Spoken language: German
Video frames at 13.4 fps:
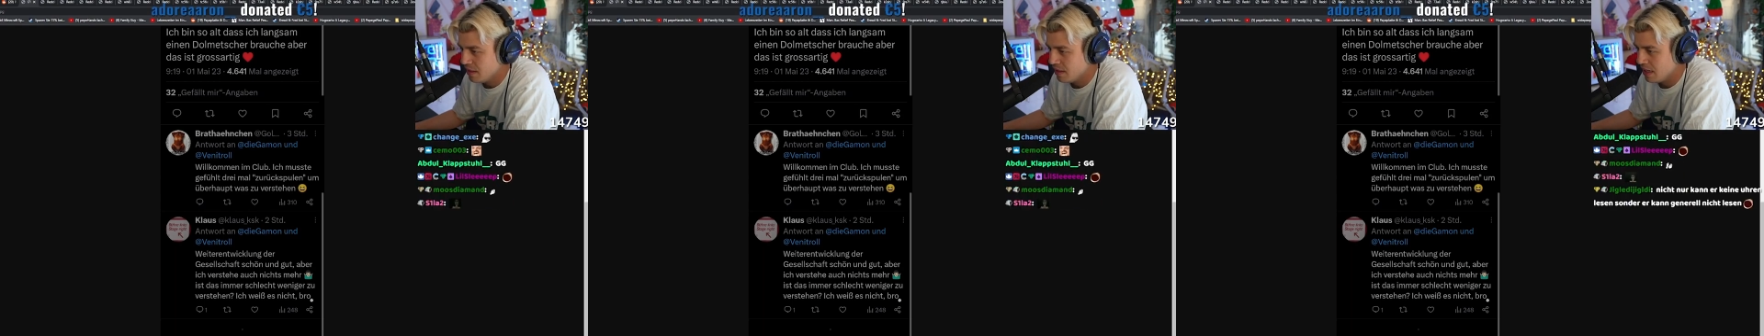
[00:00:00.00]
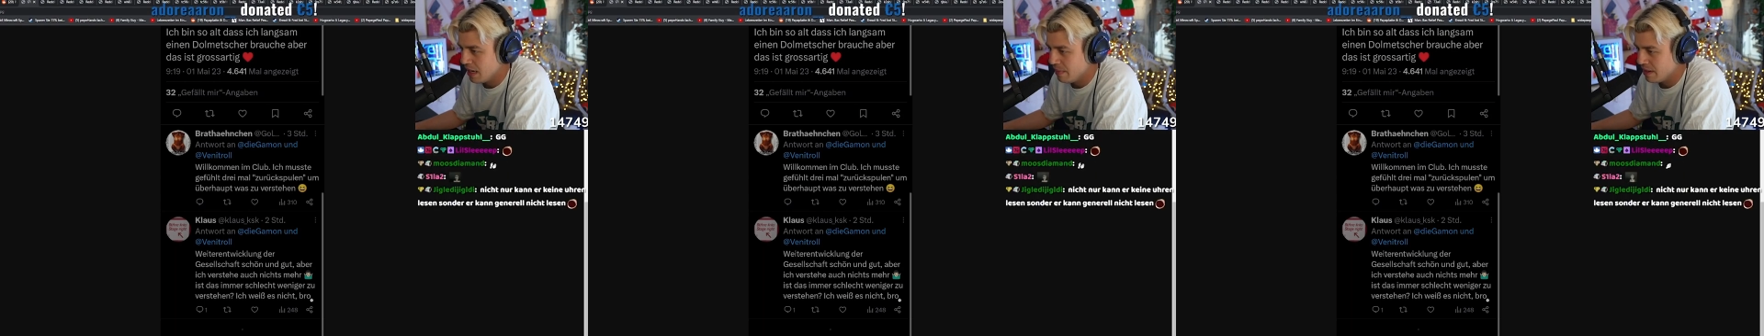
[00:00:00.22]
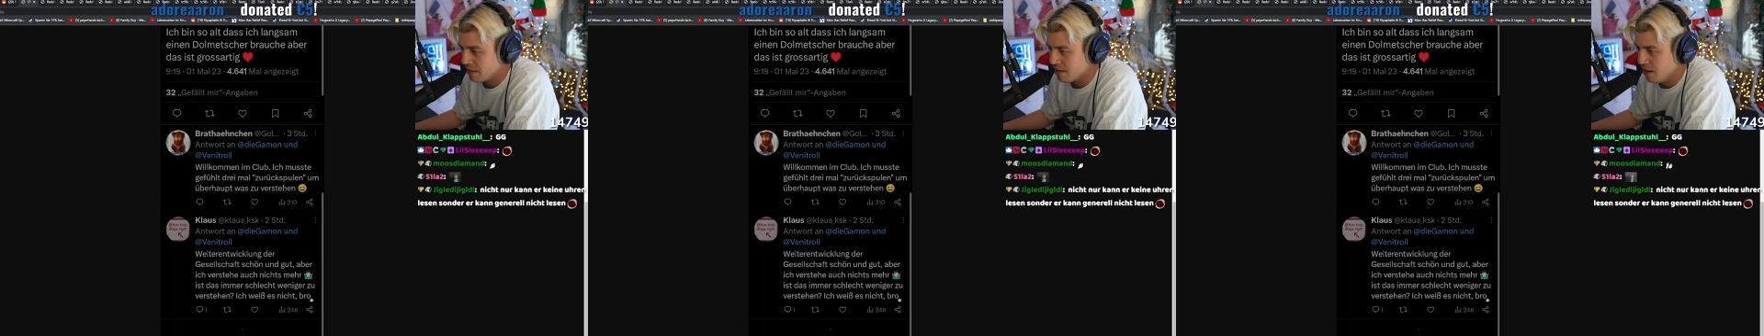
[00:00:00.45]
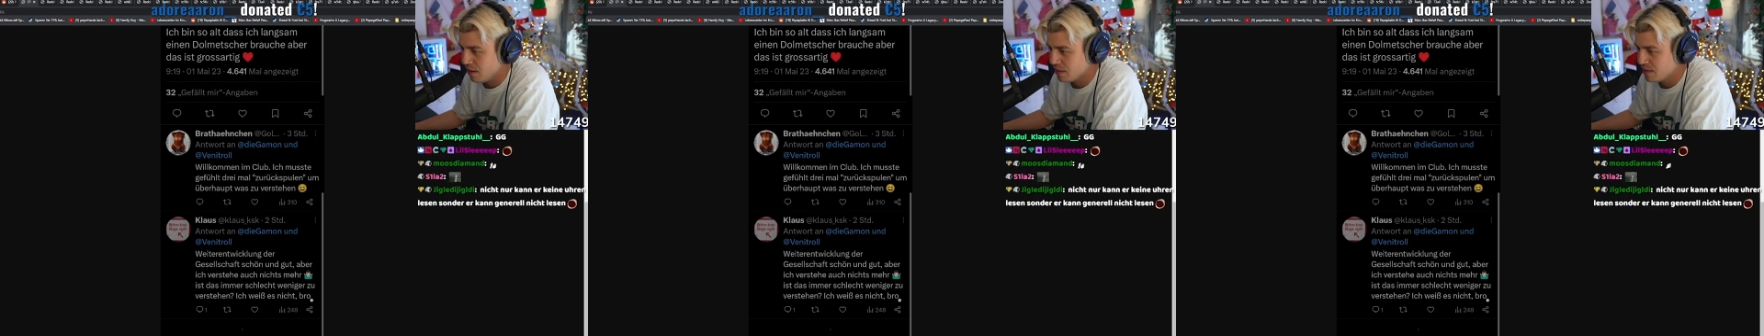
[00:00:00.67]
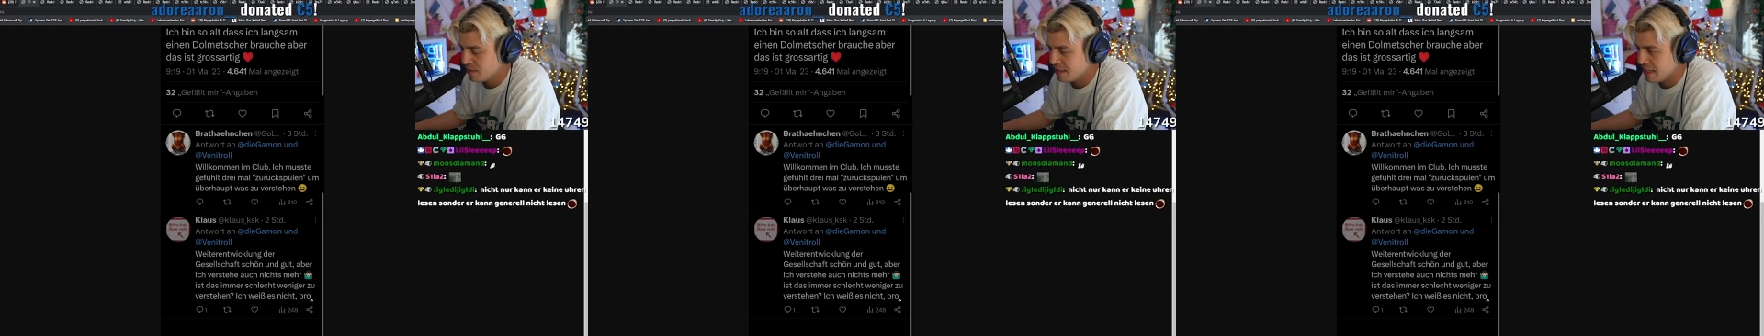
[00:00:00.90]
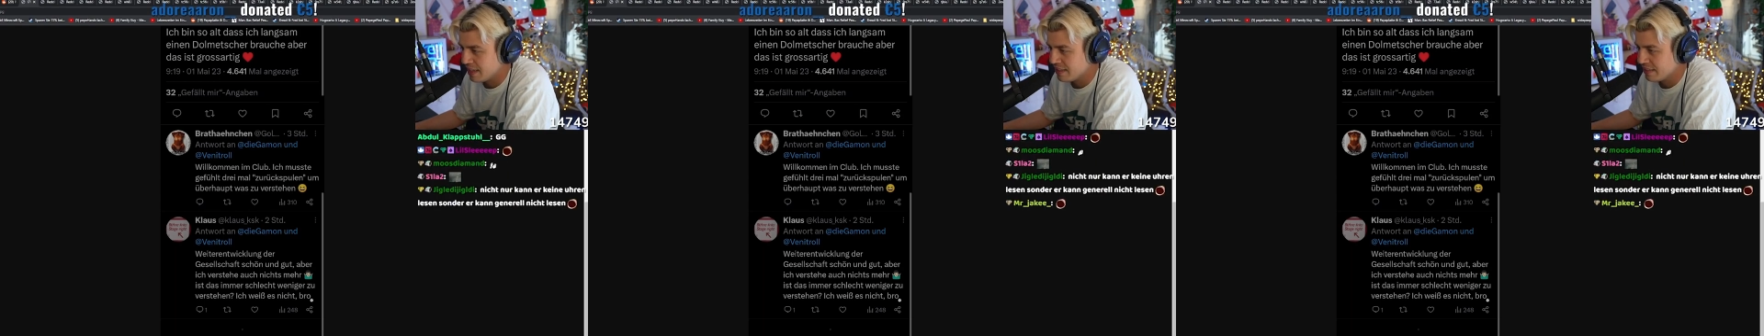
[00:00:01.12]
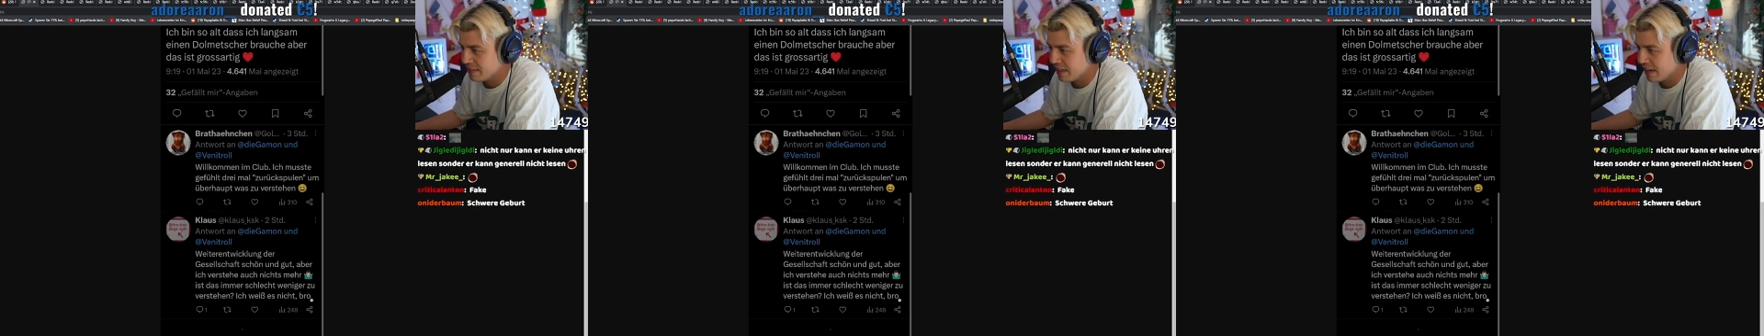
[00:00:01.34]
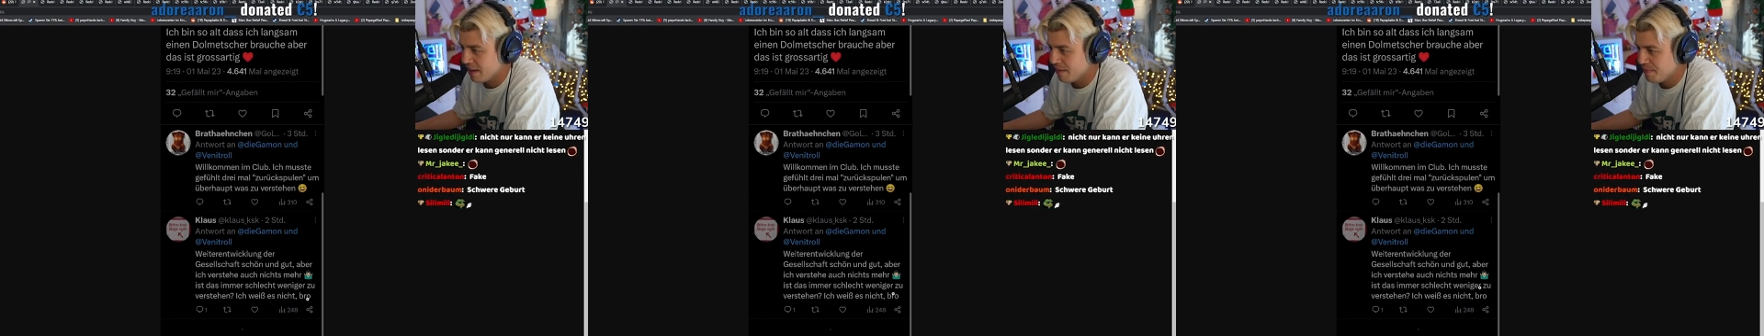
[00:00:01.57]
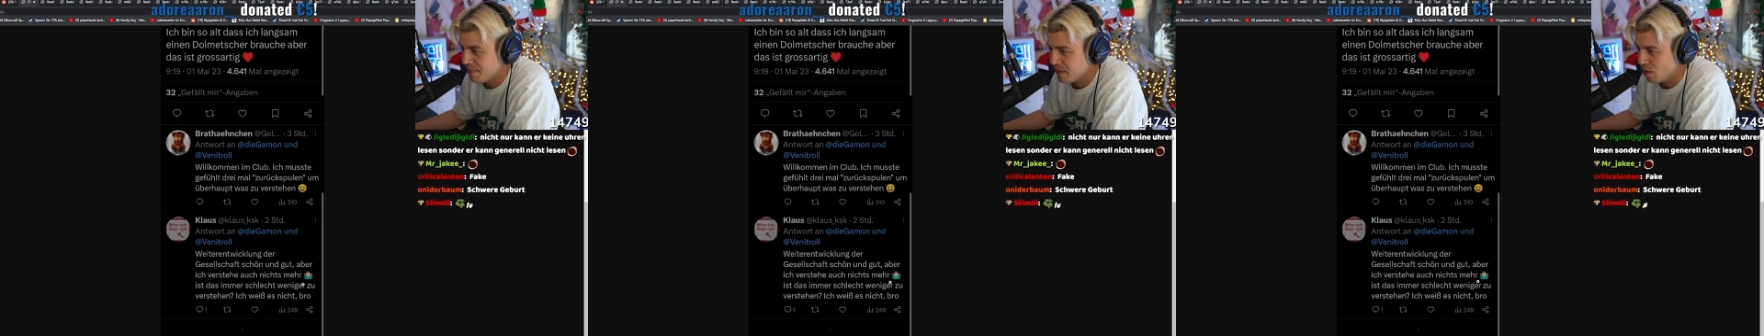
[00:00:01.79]
Ja, Mann, Klaus, du sagst es,
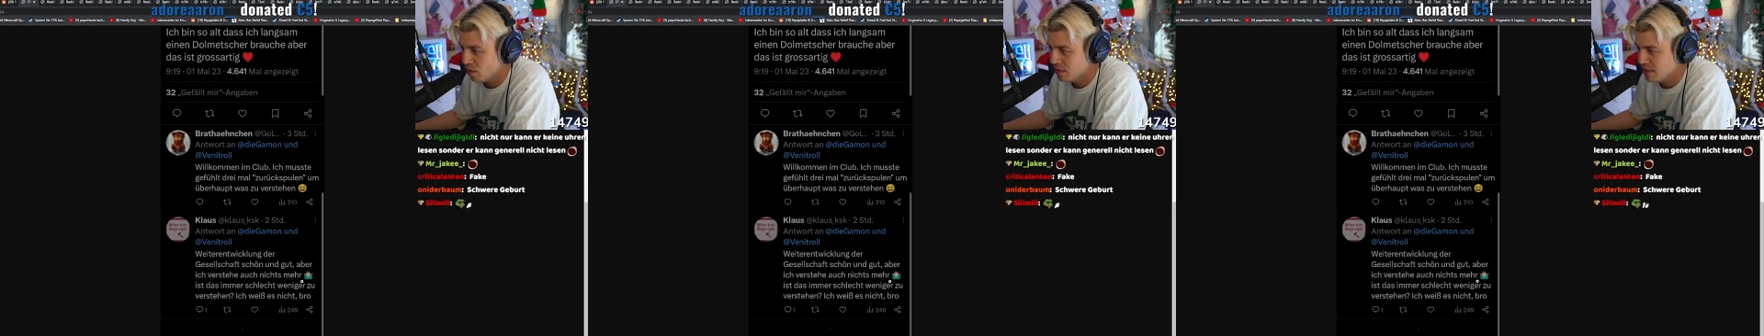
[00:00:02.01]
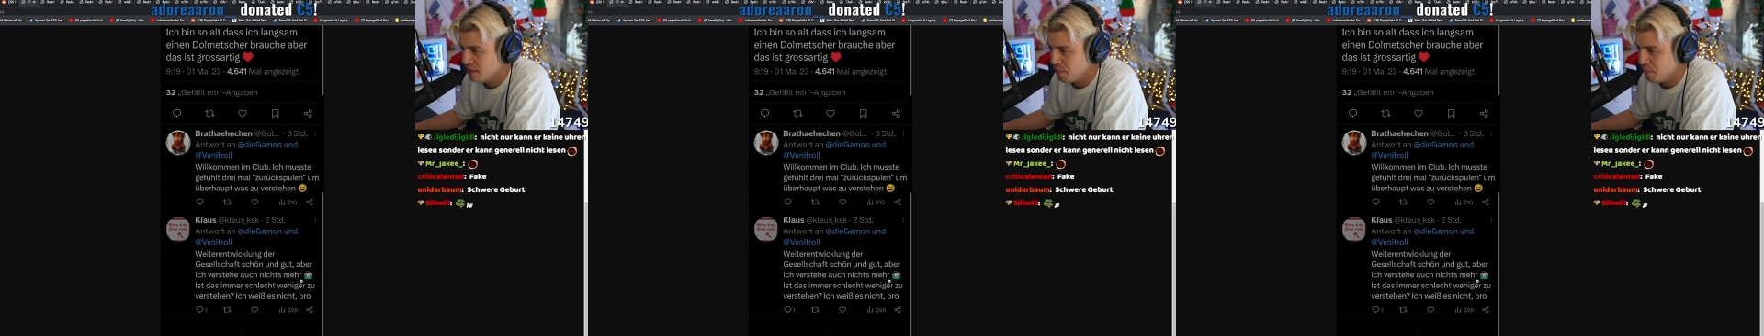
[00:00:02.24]
Digga. Und